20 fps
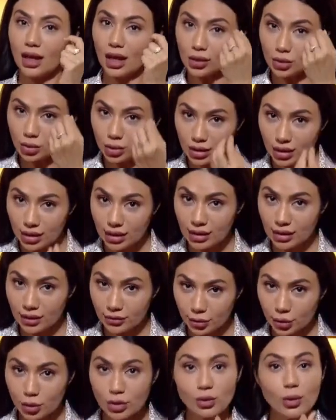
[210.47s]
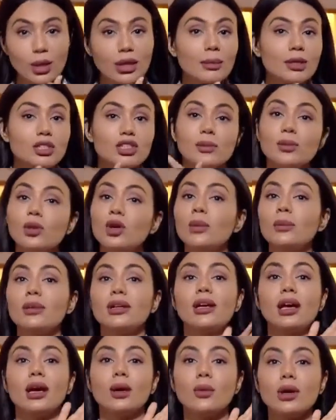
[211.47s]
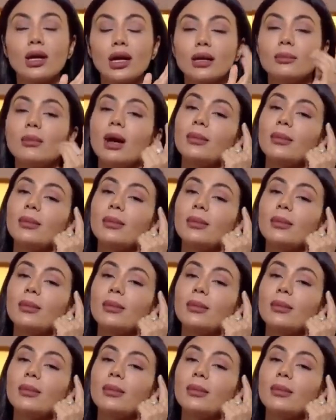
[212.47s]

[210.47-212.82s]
اعطوني الفلوس وانا بجيب لعمري قهوه يا اخي